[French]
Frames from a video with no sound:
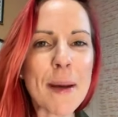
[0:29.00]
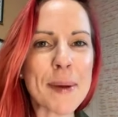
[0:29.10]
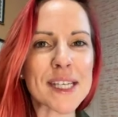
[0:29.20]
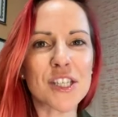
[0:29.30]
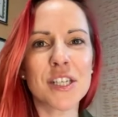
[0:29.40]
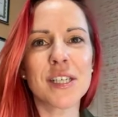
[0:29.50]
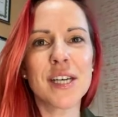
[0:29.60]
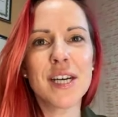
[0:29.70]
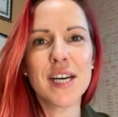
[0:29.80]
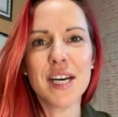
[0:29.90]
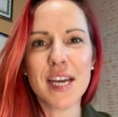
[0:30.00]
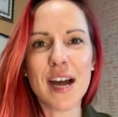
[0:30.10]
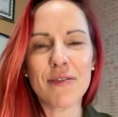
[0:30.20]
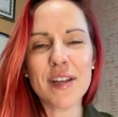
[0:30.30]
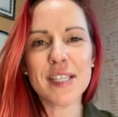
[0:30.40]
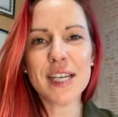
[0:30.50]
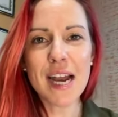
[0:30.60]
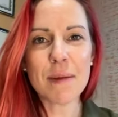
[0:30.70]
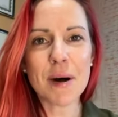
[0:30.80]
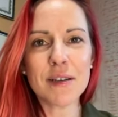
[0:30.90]
de la personne. Et en fait,
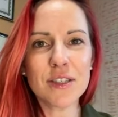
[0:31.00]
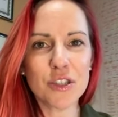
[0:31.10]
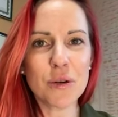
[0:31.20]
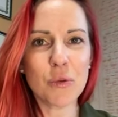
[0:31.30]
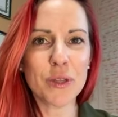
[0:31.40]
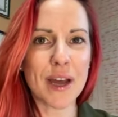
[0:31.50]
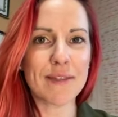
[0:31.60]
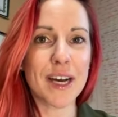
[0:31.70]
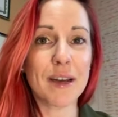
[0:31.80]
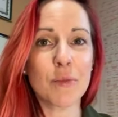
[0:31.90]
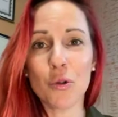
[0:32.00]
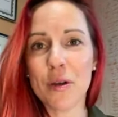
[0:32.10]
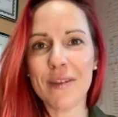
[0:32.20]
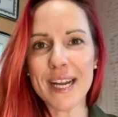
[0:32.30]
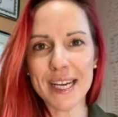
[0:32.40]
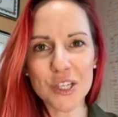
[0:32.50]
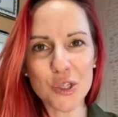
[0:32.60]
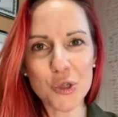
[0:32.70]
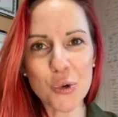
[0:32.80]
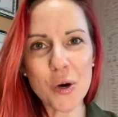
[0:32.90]
c'est la base de mon travail. Mon nom est Valérie
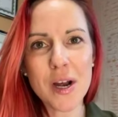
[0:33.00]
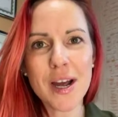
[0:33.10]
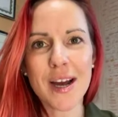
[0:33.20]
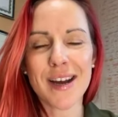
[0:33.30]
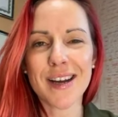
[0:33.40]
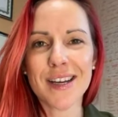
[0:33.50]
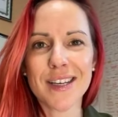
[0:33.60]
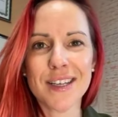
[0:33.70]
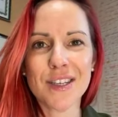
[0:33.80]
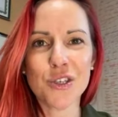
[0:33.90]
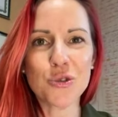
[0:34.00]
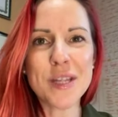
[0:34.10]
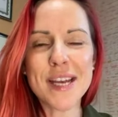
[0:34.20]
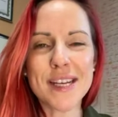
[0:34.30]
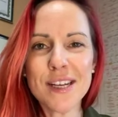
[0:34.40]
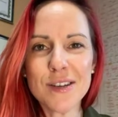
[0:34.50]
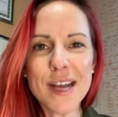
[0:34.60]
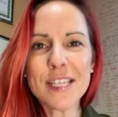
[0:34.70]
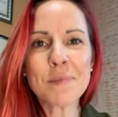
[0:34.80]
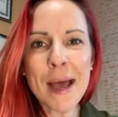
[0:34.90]
Dussault. Euh, je suis
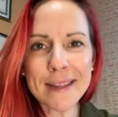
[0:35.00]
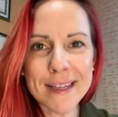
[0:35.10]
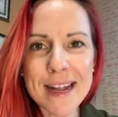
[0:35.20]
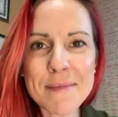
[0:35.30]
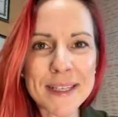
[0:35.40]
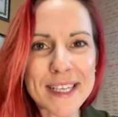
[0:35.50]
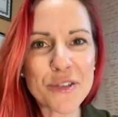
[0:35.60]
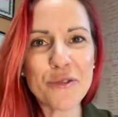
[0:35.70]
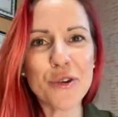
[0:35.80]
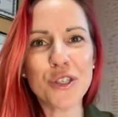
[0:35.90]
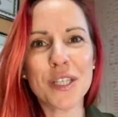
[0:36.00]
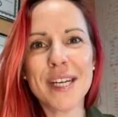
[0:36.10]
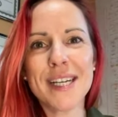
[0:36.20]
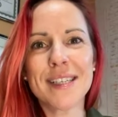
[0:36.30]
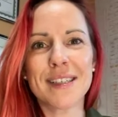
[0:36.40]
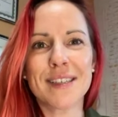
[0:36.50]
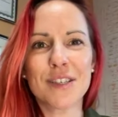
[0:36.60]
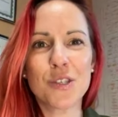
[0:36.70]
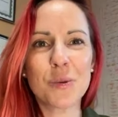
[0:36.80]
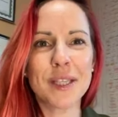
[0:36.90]
une, experte en alimentation fonctionnelle
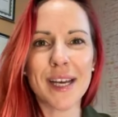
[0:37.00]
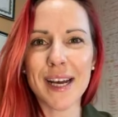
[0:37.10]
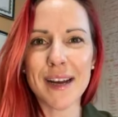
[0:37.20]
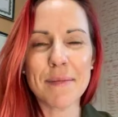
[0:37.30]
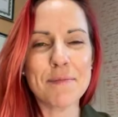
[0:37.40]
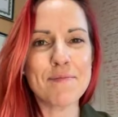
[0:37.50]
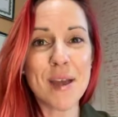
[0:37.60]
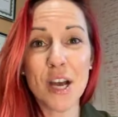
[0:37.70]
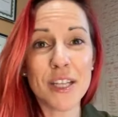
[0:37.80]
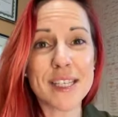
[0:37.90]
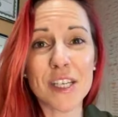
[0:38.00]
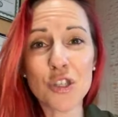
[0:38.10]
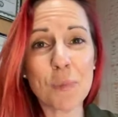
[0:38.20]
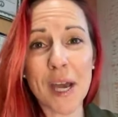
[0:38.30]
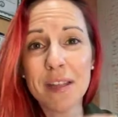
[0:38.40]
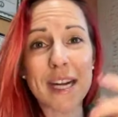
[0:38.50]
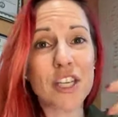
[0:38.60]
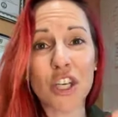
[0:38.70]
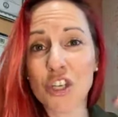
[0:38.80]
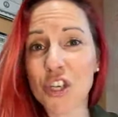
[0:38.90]
euh, suite à mes connaissances supérieures
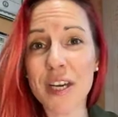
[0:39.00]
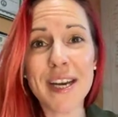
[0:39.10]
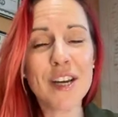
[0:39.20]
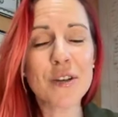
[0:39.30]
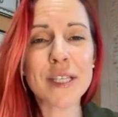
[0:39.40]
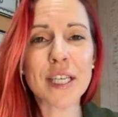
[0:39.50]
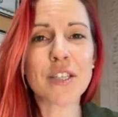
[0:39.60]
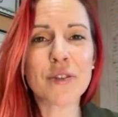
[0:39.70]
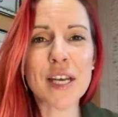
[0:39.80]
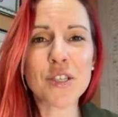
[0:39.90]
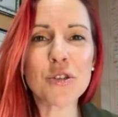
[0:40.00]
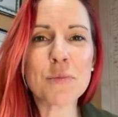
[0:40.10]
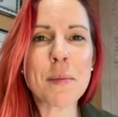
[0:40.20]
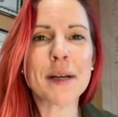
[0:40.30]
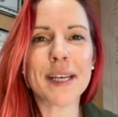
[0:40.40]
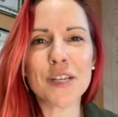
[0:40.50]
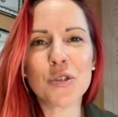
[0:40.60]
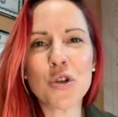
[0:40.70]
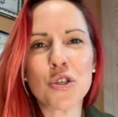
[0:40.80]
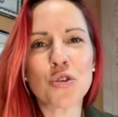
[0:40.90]
d'aller chercher une certification supplémentaire
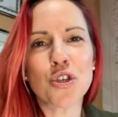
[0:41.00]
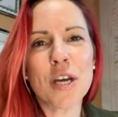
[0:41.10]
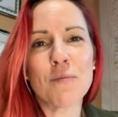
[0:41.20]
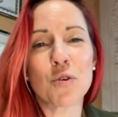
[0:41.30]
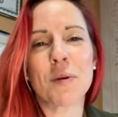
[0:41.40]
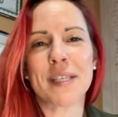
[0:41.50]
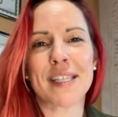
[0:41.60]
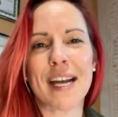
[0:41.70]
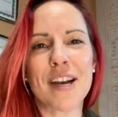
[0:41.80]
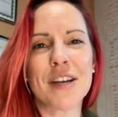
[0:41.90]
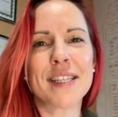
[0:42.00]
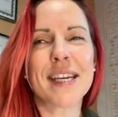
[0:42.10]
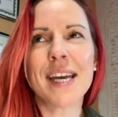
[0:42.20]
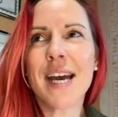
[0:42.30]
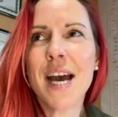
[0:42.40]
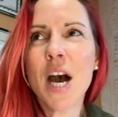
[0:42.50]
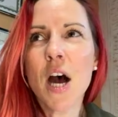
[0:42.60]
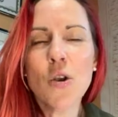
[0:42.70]
sur le sujet. Moi, je pense que ça a été